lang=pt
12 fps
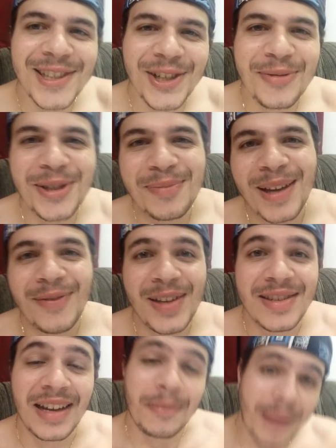Sejam muito
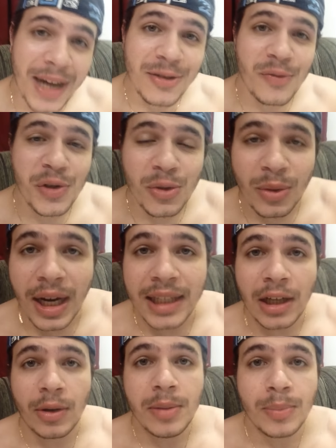bem-vindos a mais um vídeo no
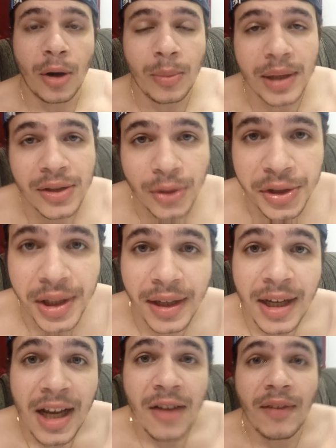canal E bom, manos, hoje
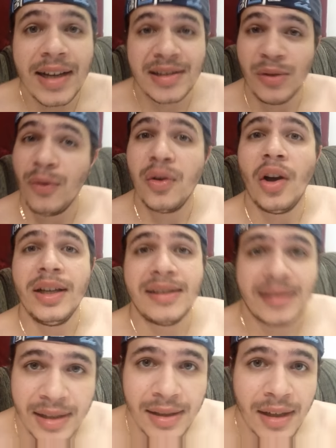vai ser um
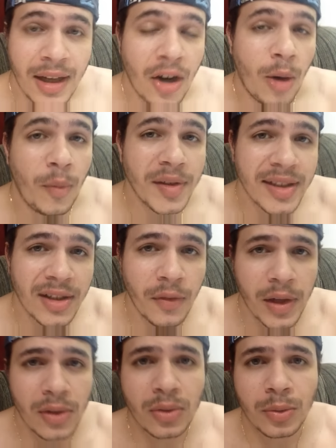vlogzinho Como vocês
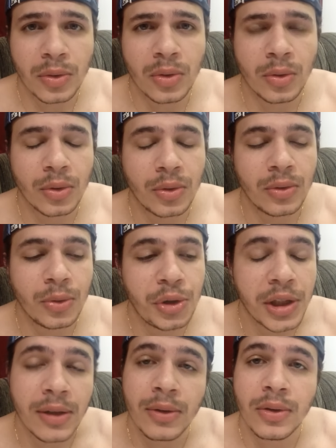estão vendo no, no, no,
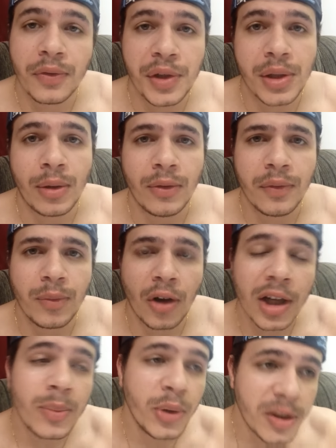título do vídeo, é um
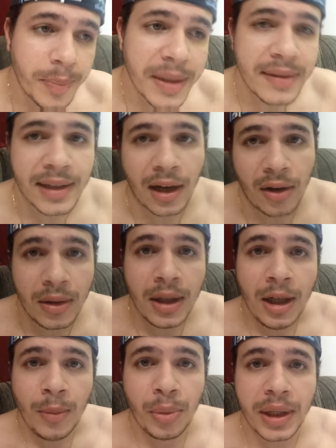vlog muito especial
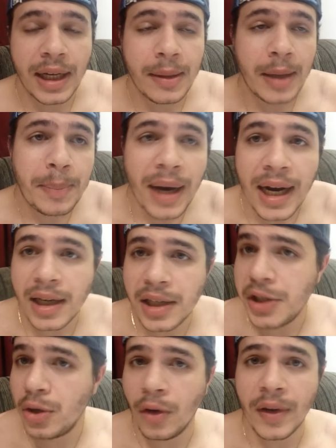Porque é bacana a
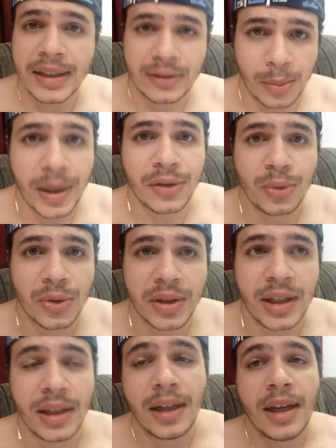gente conversar sobre assuntos
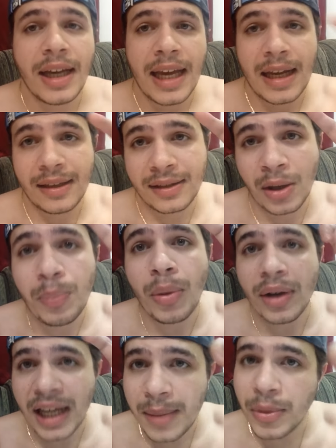que é, são
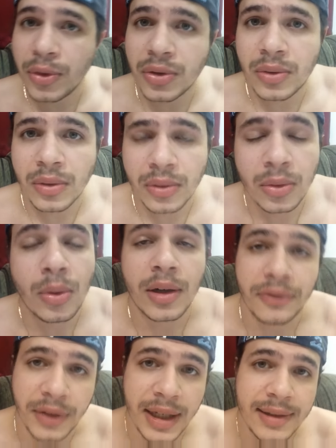polêmicos no
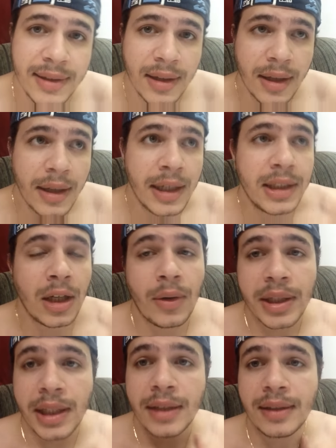Warface Então
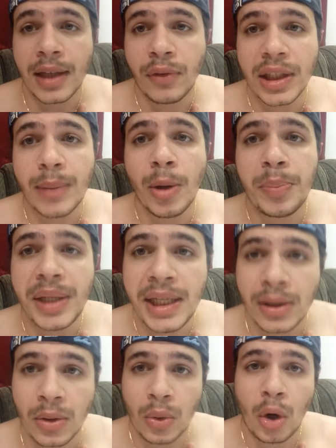aqui eu vou dar minha
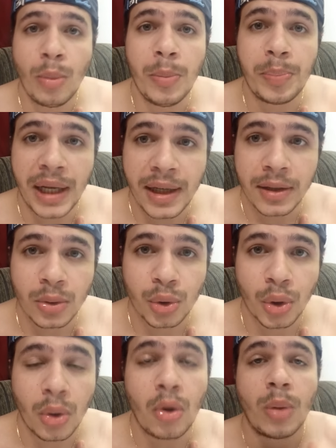opinião como player do
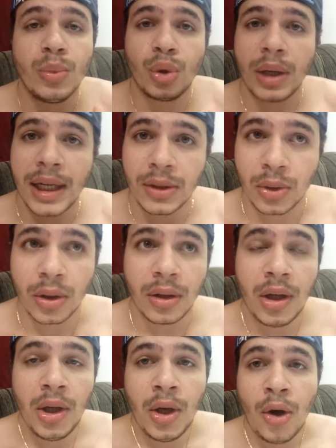jogo, como
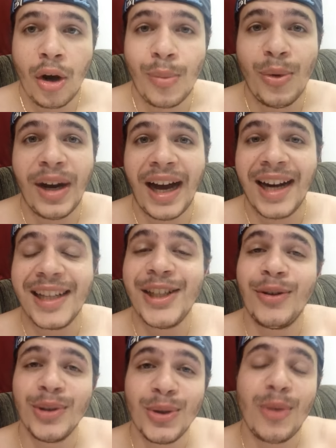jogador Como o cara
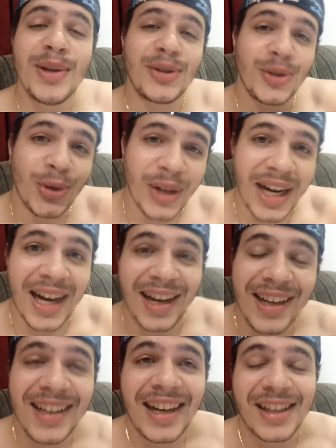que quando começou a
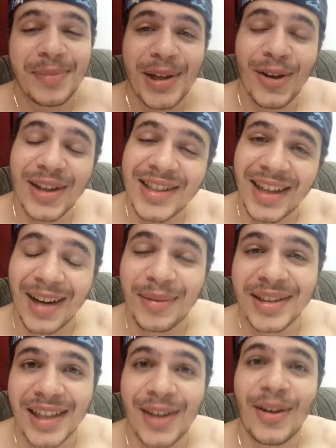jogar, as melhores
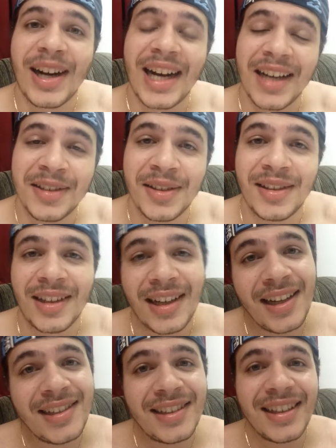armas eram a
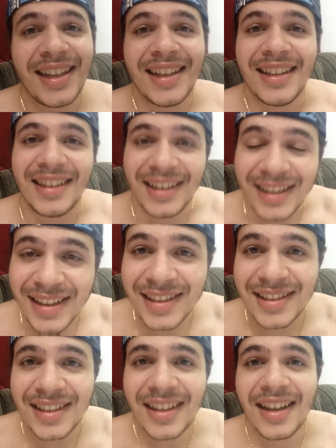AK-103,
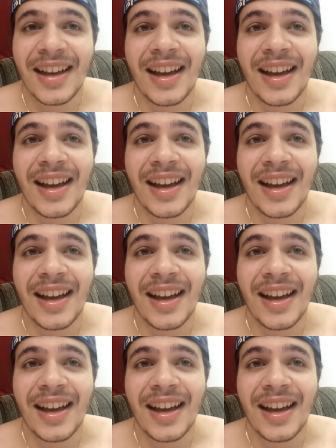Chris,